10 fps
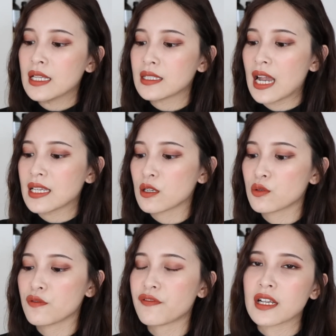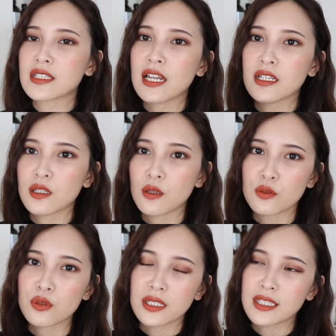擦上去防晒的那种
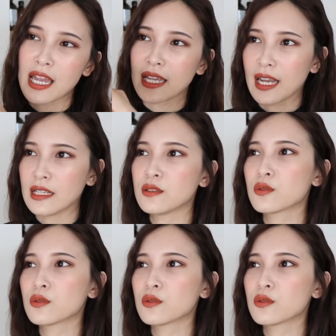存在感，